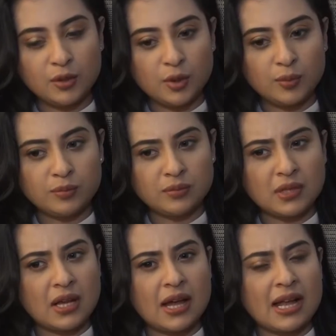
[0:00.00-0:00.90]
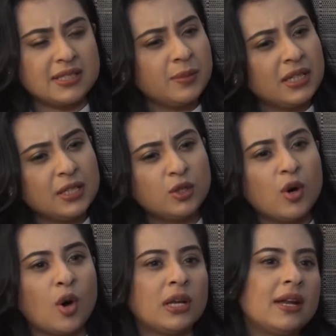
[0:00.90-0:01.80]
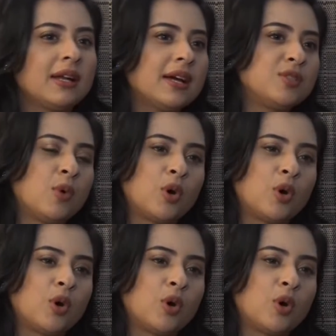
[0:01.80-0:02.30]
তো আলটিমেটলি তো হলের কাজ